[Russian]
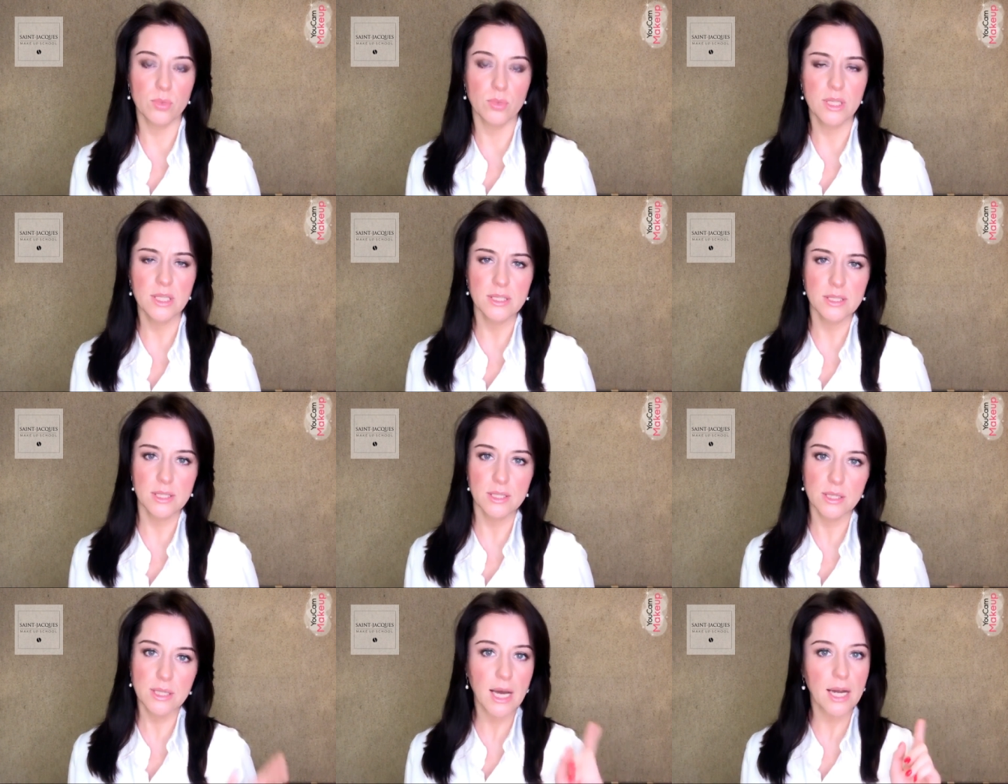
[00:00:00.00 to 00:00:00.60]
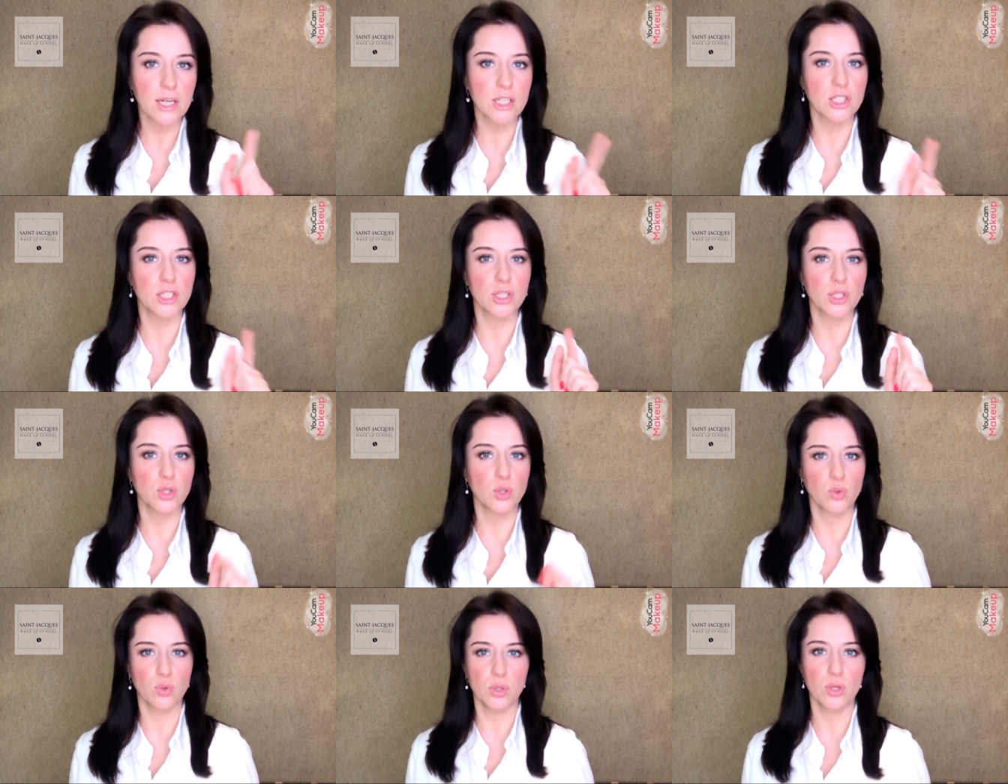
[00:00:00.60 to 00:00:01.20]
Если также
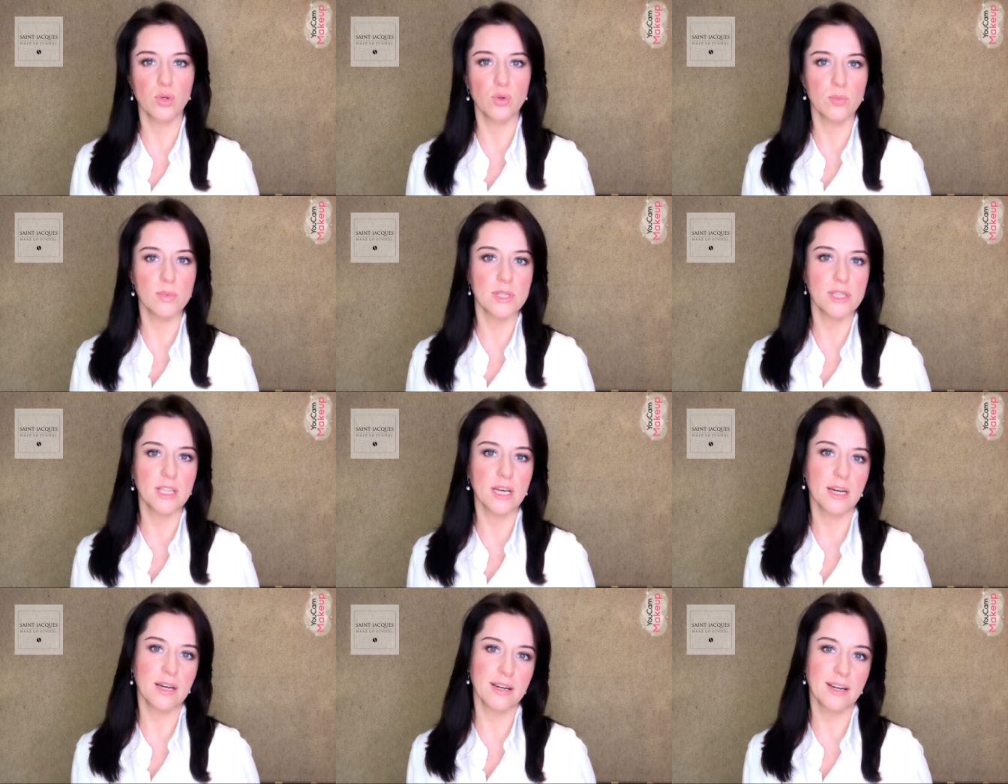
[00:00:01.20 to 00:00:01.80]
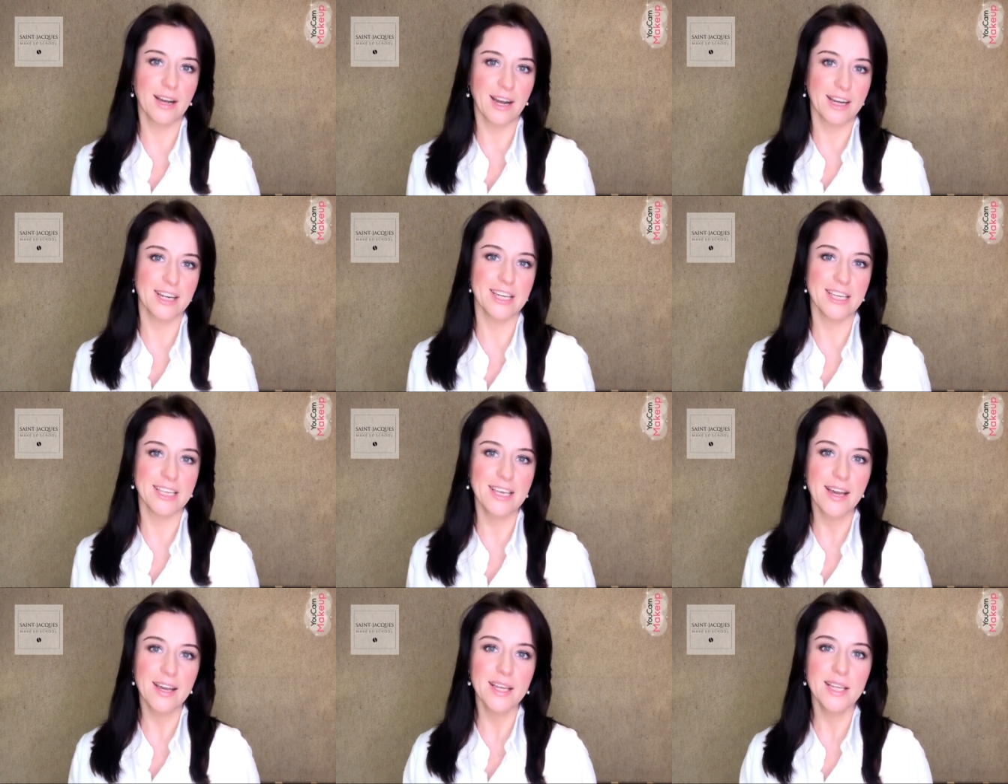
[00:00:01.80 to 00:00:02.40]
кто-то любит так, как и
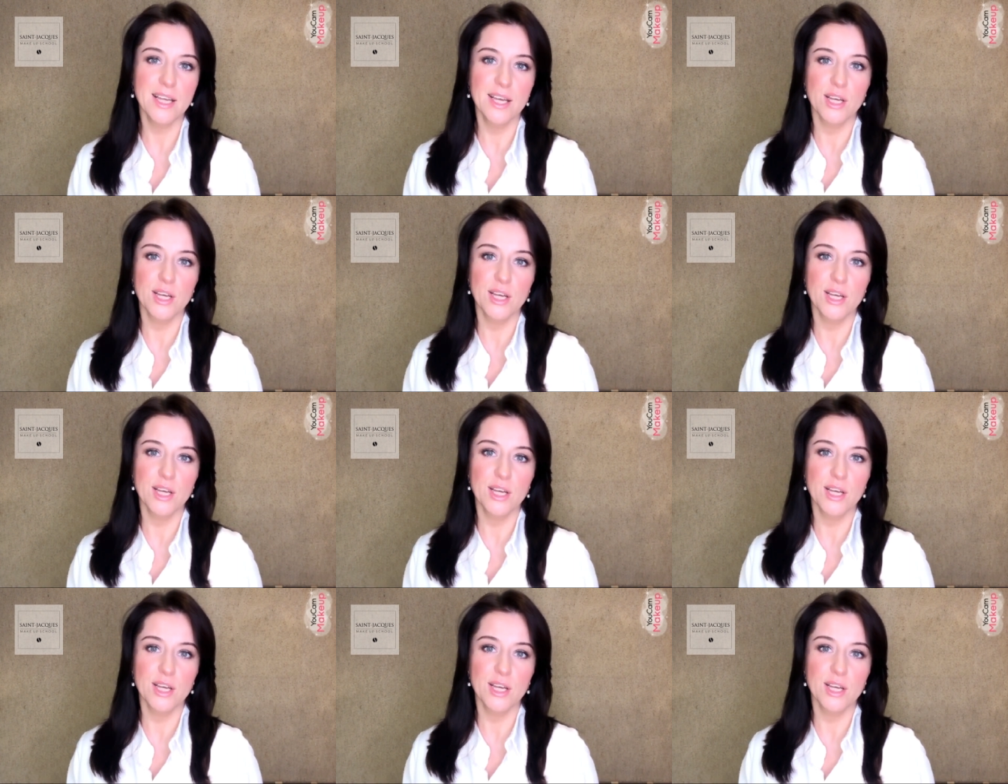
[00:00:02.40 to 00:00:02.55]
я,